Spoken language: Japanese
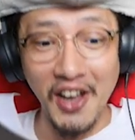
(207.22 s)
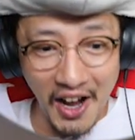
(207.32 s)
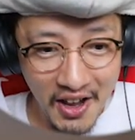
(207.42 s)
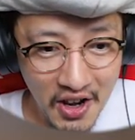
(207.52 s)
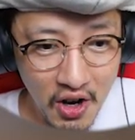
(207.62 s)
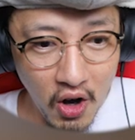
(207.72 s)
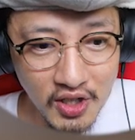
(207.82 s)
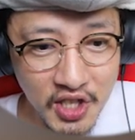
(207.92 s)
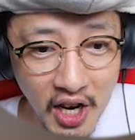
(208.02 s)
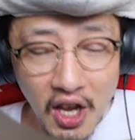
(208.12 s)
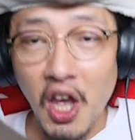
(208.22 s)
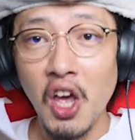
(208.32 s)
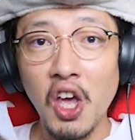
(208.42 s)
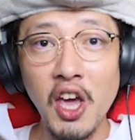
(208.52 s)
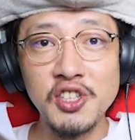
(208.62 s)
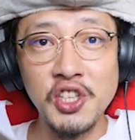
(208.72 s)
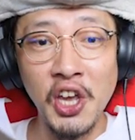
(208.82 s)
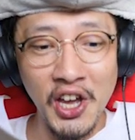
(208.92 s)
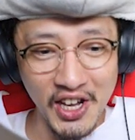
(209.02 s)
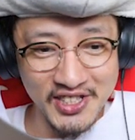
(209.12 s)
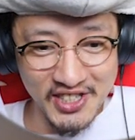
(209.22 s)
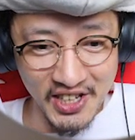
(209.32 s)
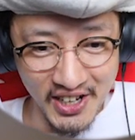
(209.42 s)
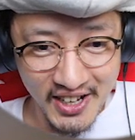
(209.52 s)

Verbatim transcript: たほしいつつ。